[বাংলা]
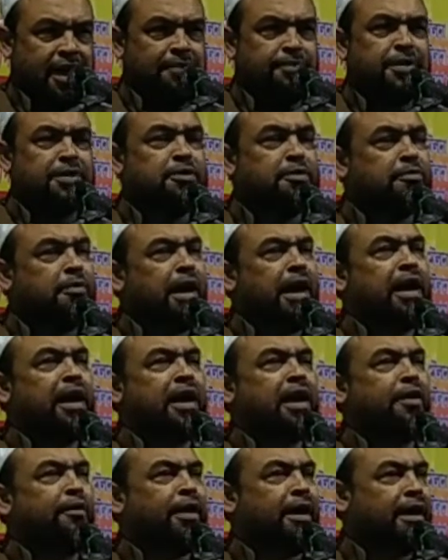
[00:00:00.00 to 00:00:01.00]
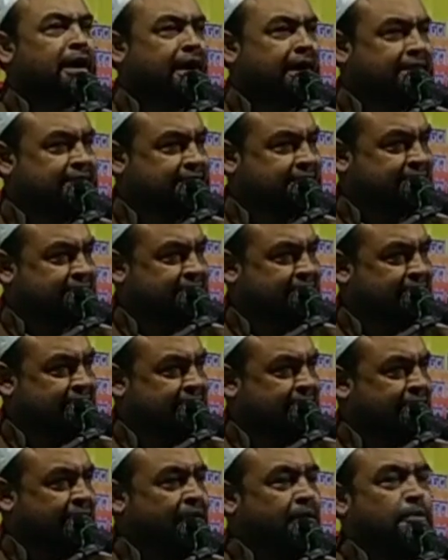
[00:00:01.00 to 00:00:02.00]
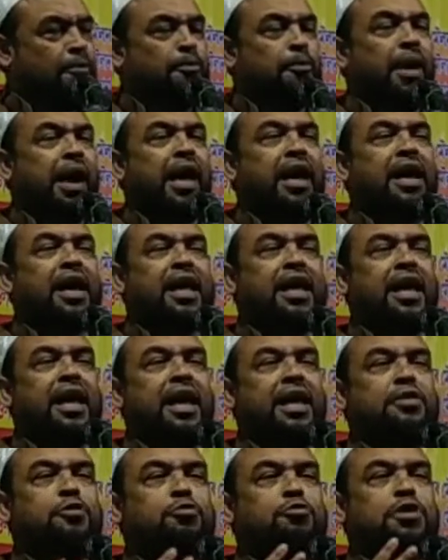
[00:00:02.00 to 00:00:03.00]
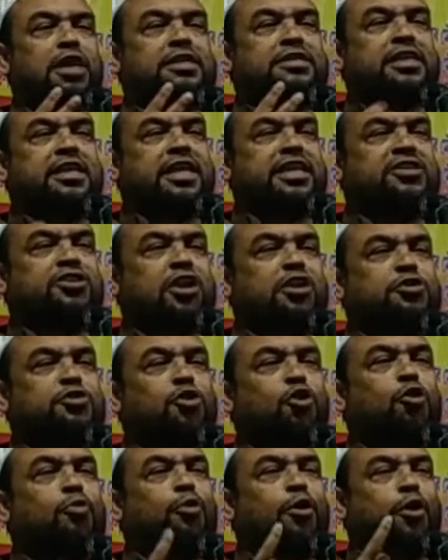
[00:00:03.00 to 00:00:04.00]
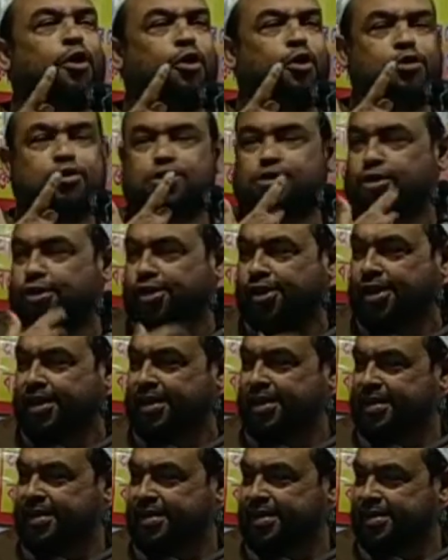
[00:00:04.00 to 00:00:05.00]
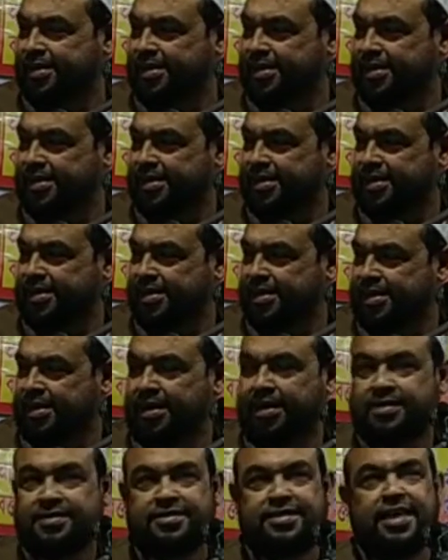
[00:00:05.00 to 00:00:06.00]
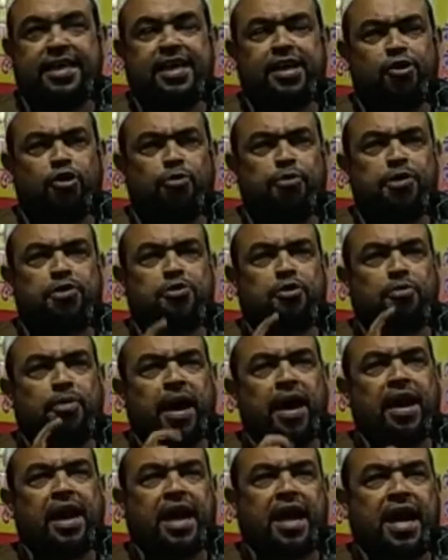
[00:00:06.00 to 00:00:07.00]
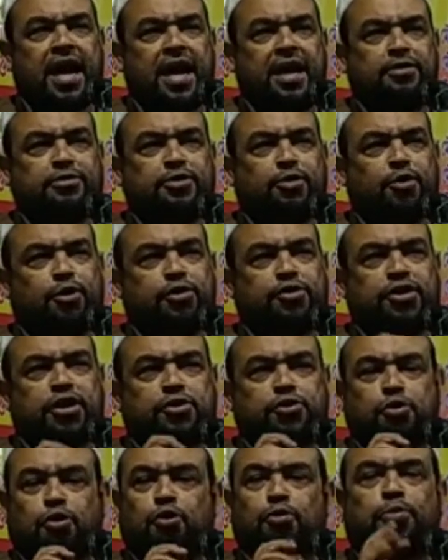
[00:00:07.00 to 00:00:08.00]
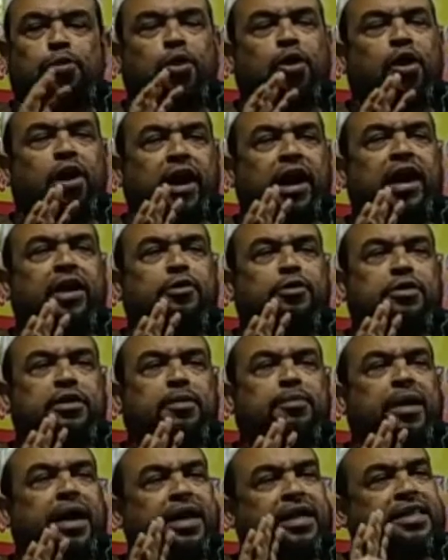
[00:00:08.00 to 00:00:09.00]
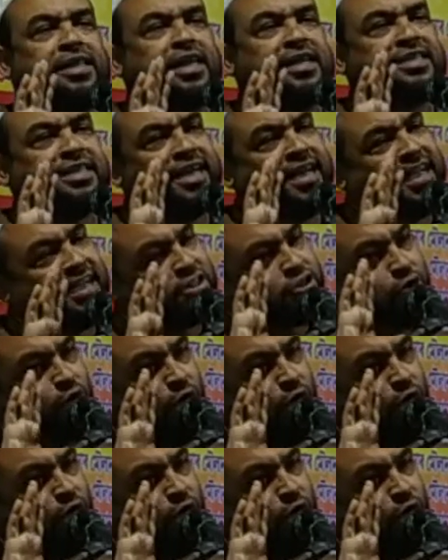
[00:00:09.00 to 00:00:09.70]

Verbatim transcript: আপনার তো মাল খাওয়া কাজ মাল খেলে দুটো জিনিস হয় যৌবন নষ্ট হয় যে নিয়মিত মাল খায় ওর যে যৌবন নাই ওটা বাড়িতে জিজ্ঞেস